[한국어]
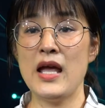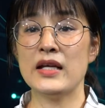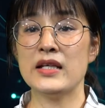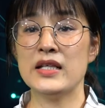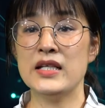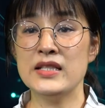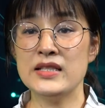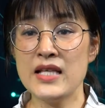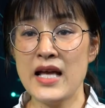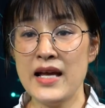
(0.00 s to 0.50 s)

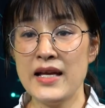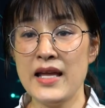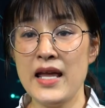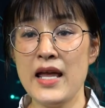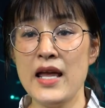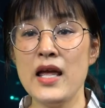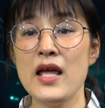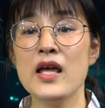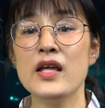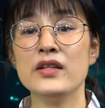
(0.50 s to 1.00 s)

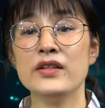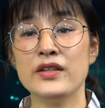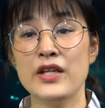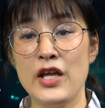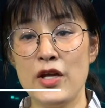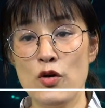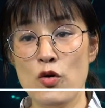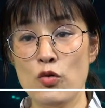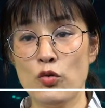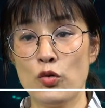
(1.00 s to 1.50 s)
기사의
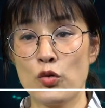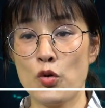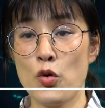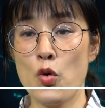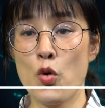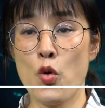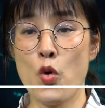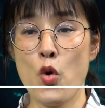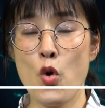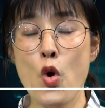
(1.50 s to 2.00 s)

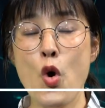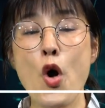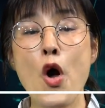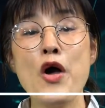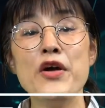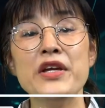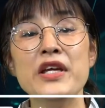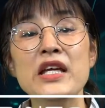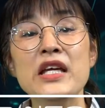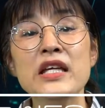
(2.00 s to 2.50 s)
내용으로
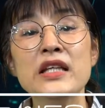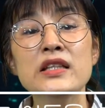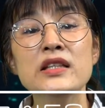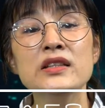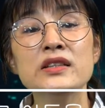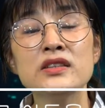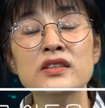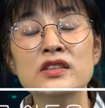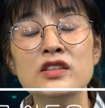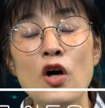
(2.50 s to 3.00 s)

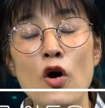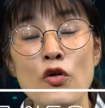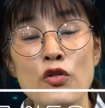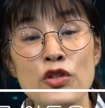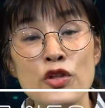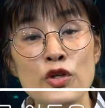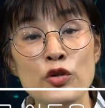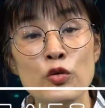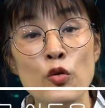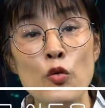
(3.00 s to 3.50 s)
이득을
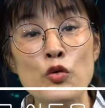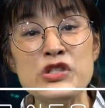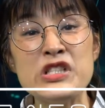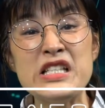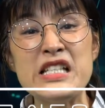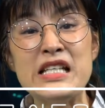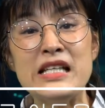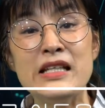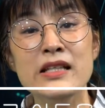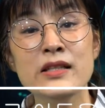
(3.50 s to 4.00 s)
얻는
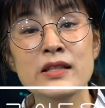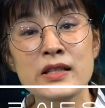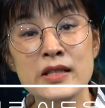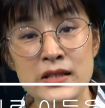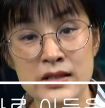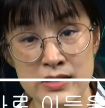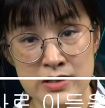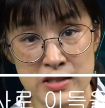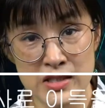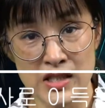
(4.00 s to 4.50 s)
곳이
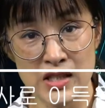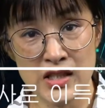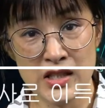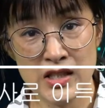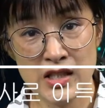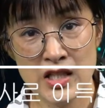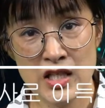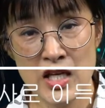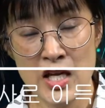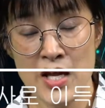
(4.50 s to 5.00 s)
있는지
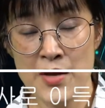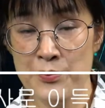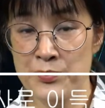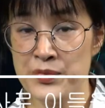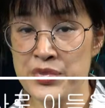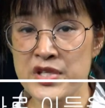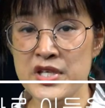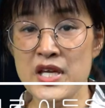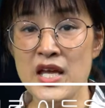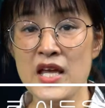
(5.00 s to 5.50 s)

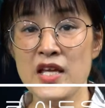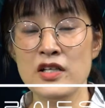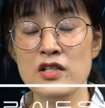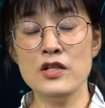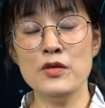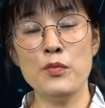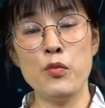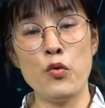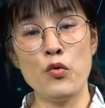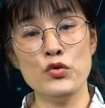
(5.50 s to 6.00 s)

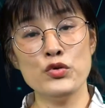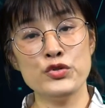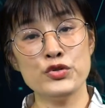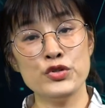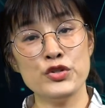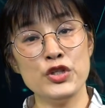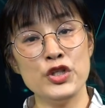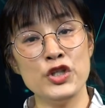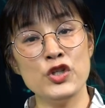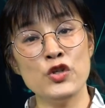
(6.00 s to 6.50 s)
피해를 볼
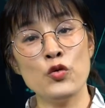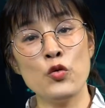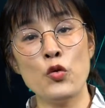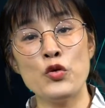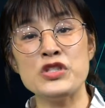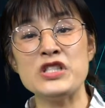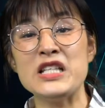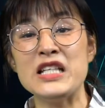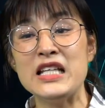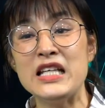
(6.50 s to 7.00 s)
수 있는
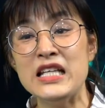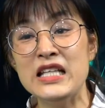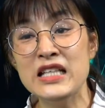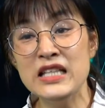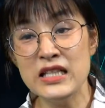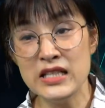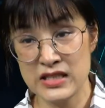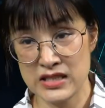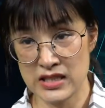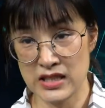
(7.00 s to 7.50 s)
곳이
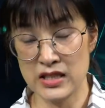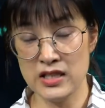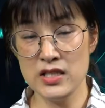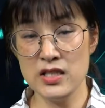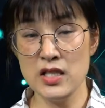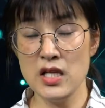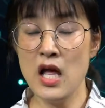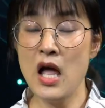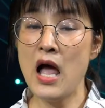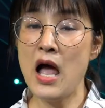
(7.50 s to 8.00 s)

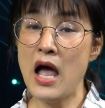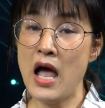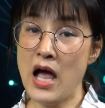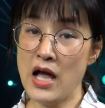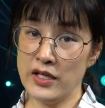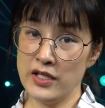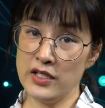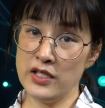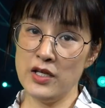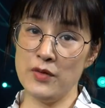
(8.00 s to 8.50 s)
있는지를
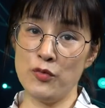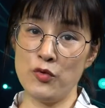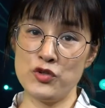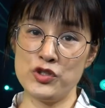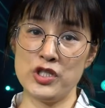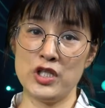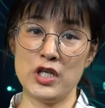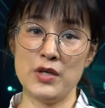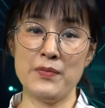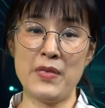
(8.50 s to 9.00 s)
확인해
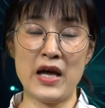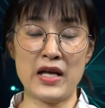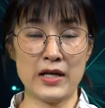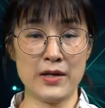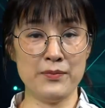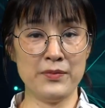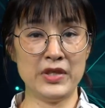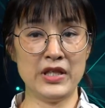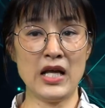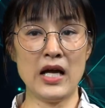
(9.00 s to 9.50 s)
보시기
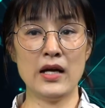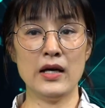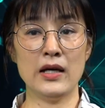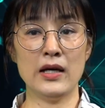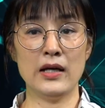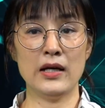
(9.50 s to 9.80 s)
바랍니다.